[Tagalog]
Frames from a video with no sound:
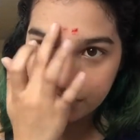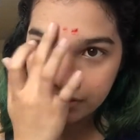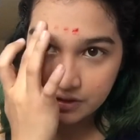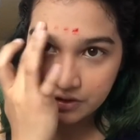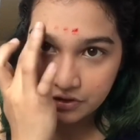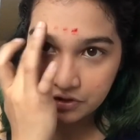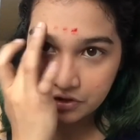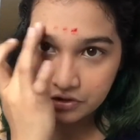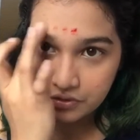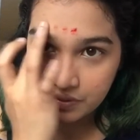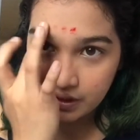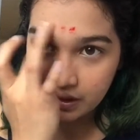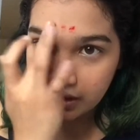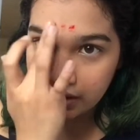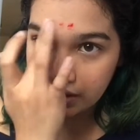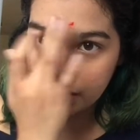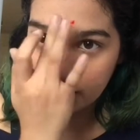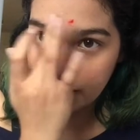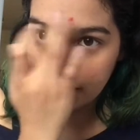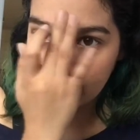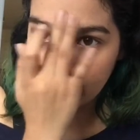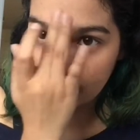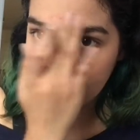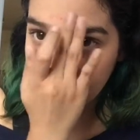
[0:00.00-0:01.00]
So, usually
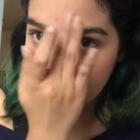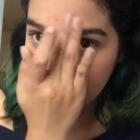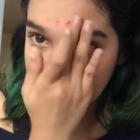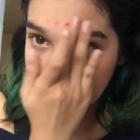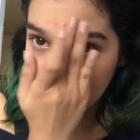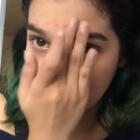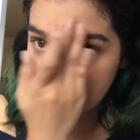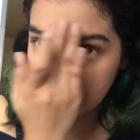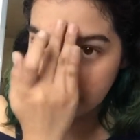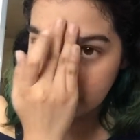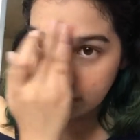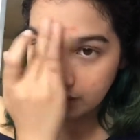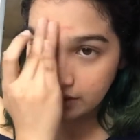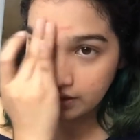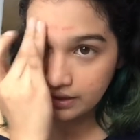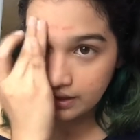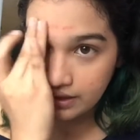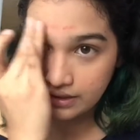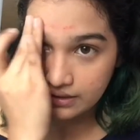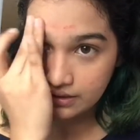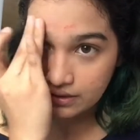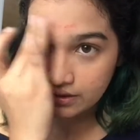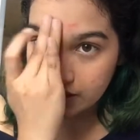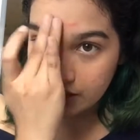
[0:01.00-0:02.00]
naglalagay din ako ng
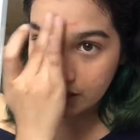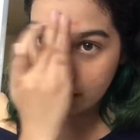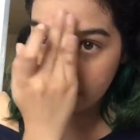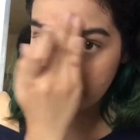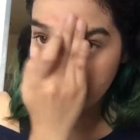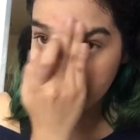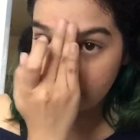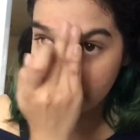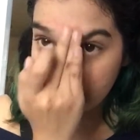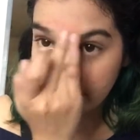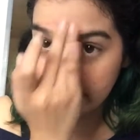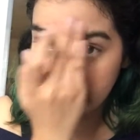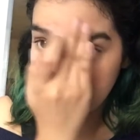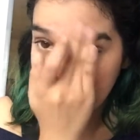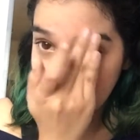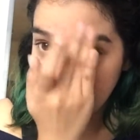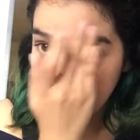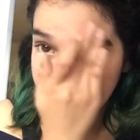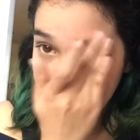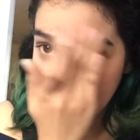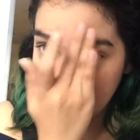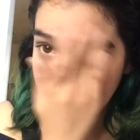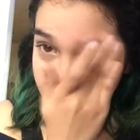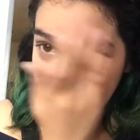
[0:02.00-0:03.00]
tint sa
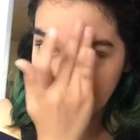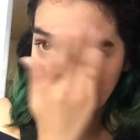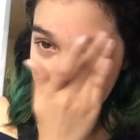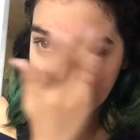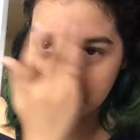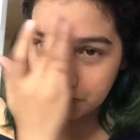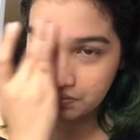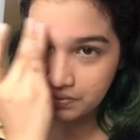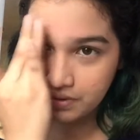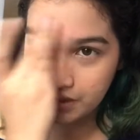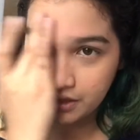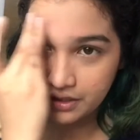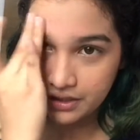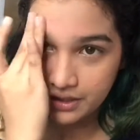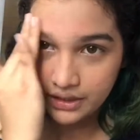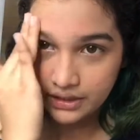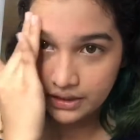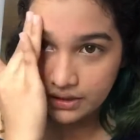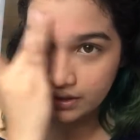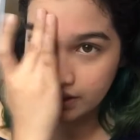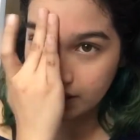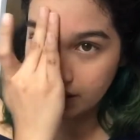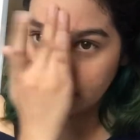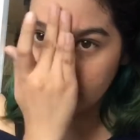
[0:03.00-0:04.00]
forehead. I know it's
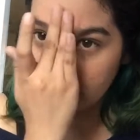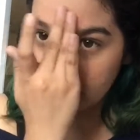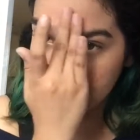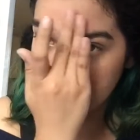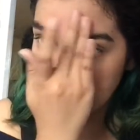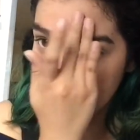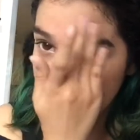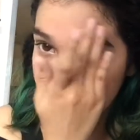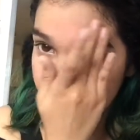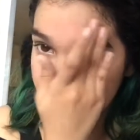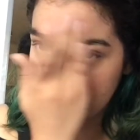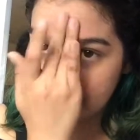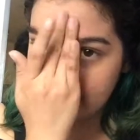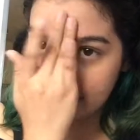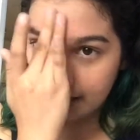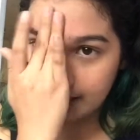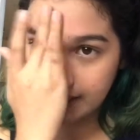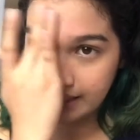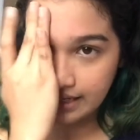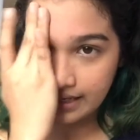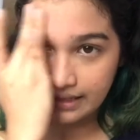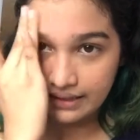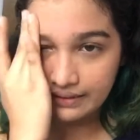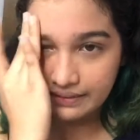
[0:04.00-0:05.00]
weird, but
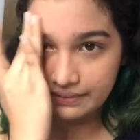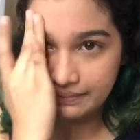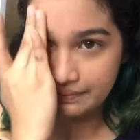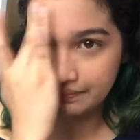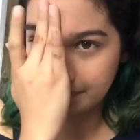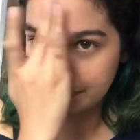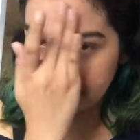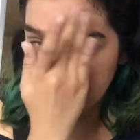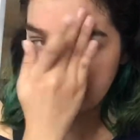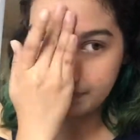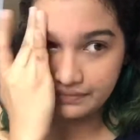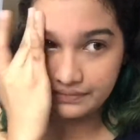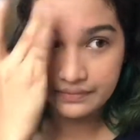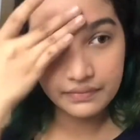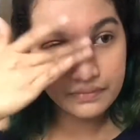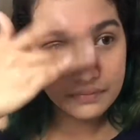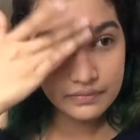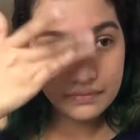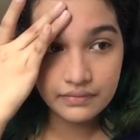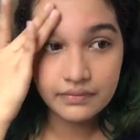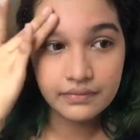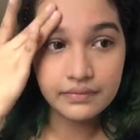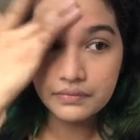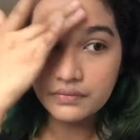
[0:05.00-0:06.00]
yeah.
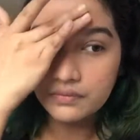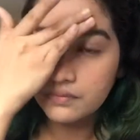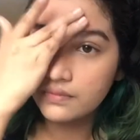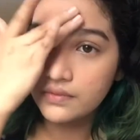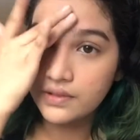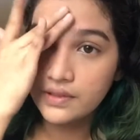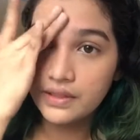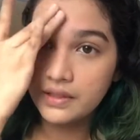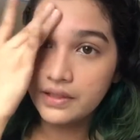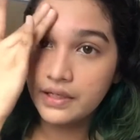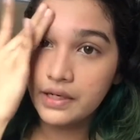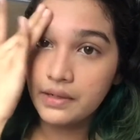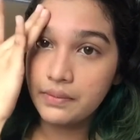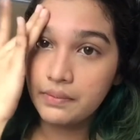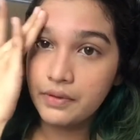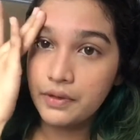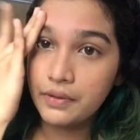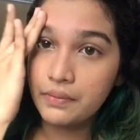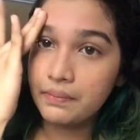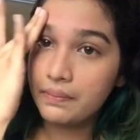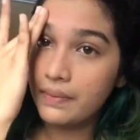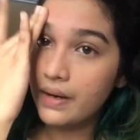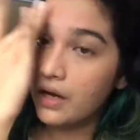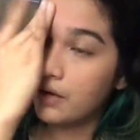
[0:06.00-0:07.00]
Grabe
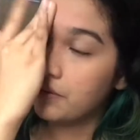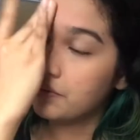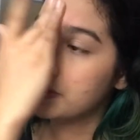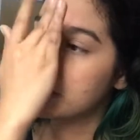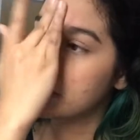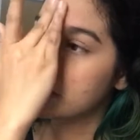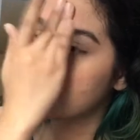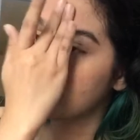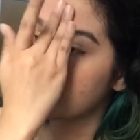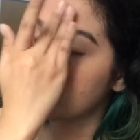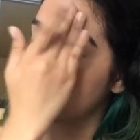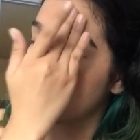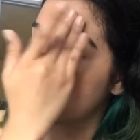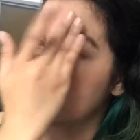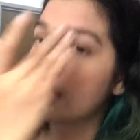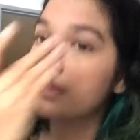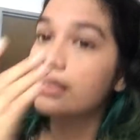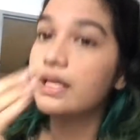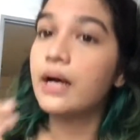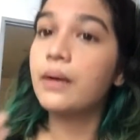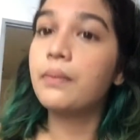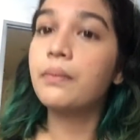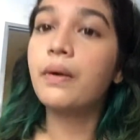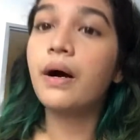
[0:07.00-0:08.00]
yung pawis ko.
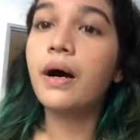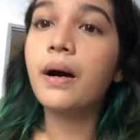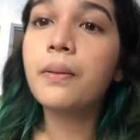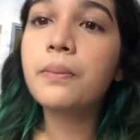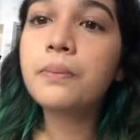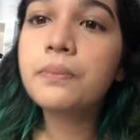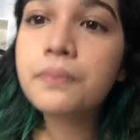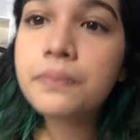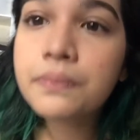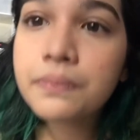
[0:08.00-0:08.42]
Halata ba?